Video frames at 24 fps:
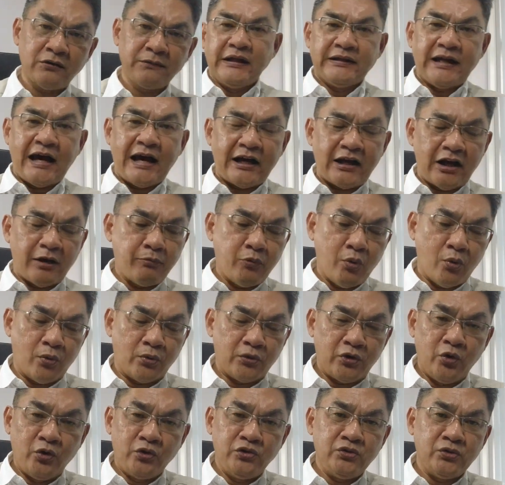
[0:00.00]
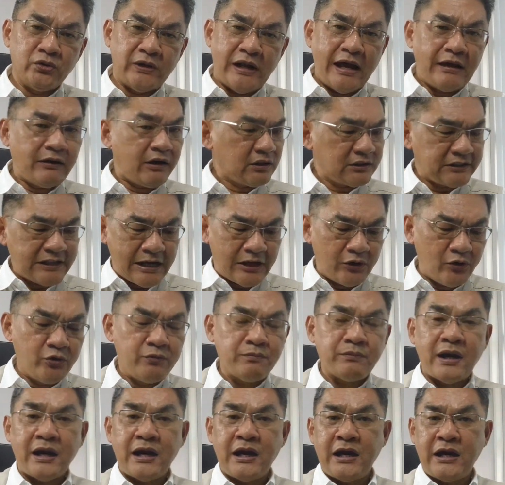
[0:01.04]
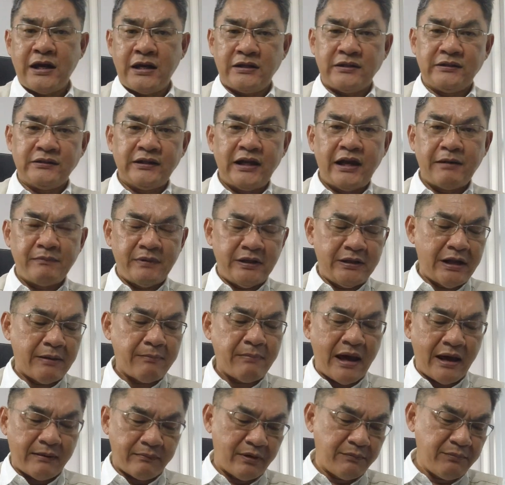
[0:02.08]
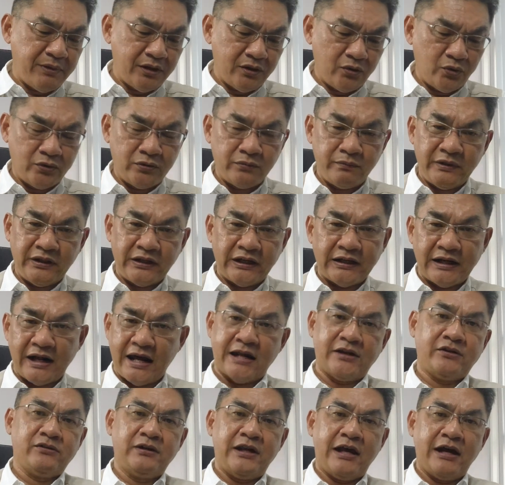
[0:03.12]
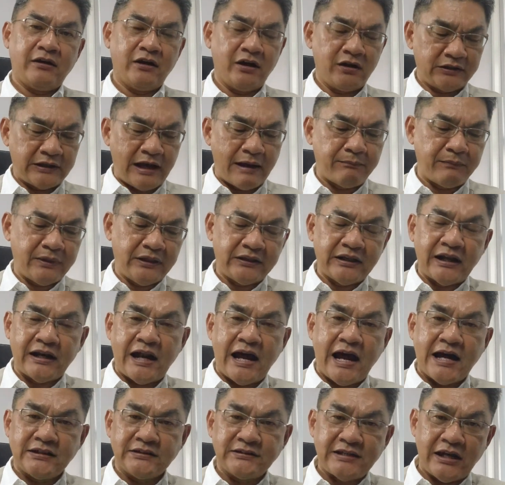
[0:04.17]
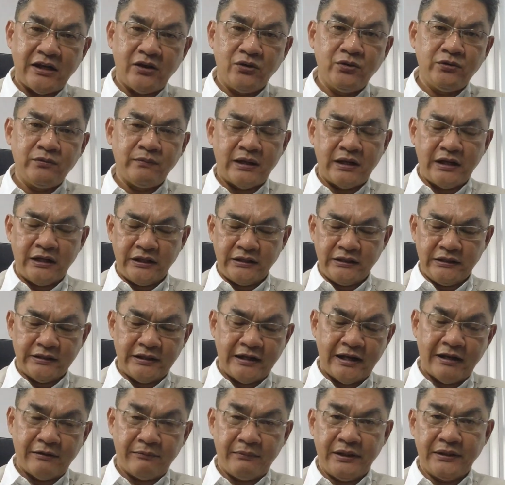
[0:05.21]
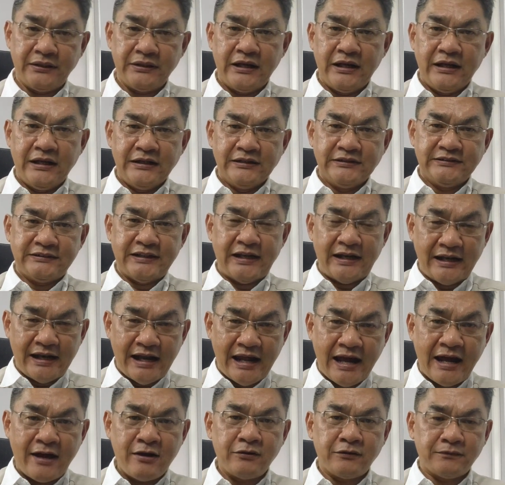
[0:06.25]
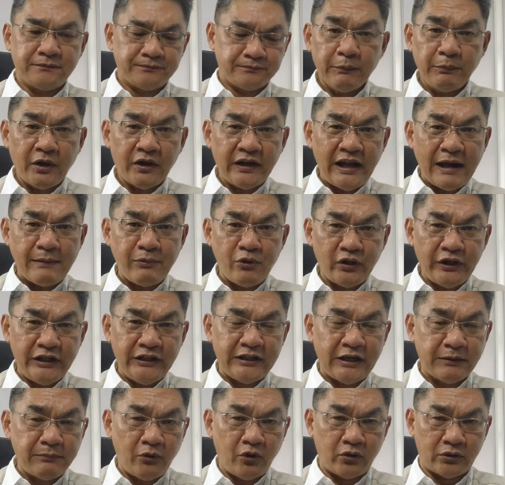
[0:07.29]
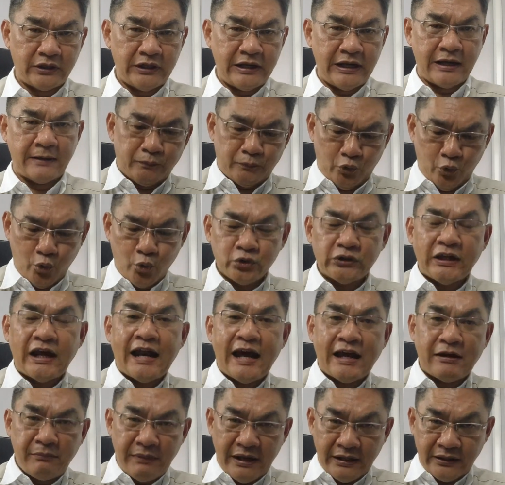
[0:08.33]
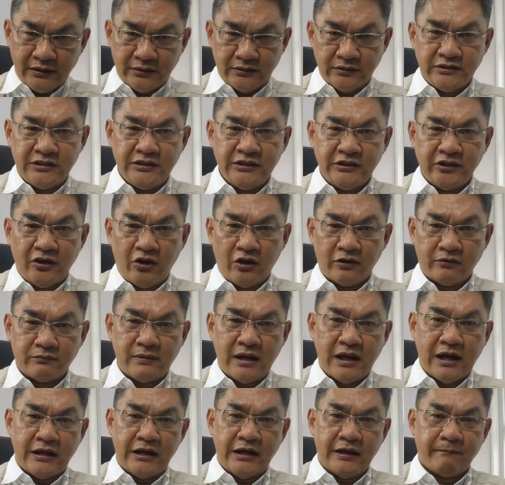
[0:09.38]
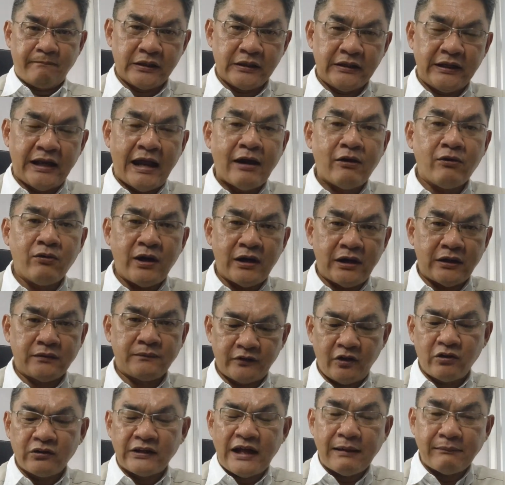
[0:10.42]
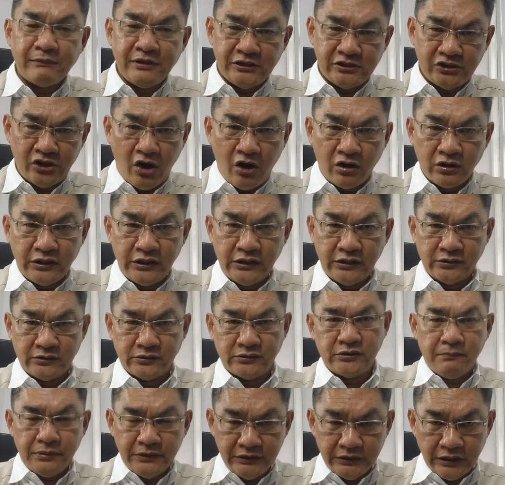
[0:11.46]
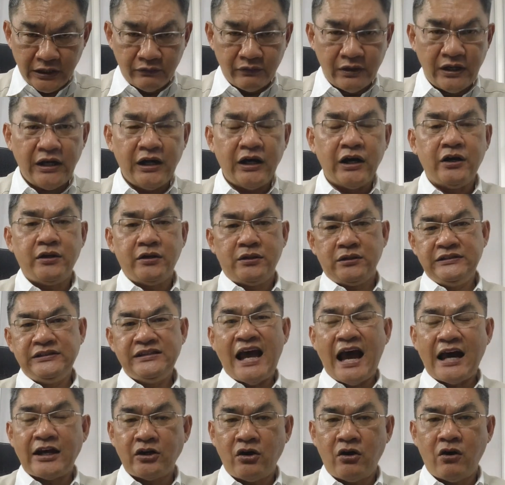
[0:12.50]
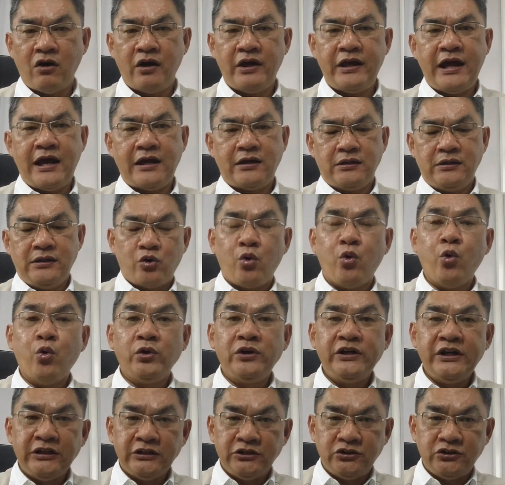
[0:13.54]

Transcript: 2ถ้าระบุรุ่นอยู่แล้วก็ใส่รุ่นมา ถ้ามีในแบบมันมีรุ่นมีขนาดอยู่แล้วก็ทำเป็นตารางใส่รุ่นมาเลยกี่ตารางเมตรเสร็จแล้ว พอได้พวกนี้ทั้งหมดเนี่ยรู้ตารางเมตรที่ถอดมาเนี่ย เราอ่ะต้องทำอีกช่องหนึ่ง เผื่อไว้เลยอย่างน้อยอ่ะคูณ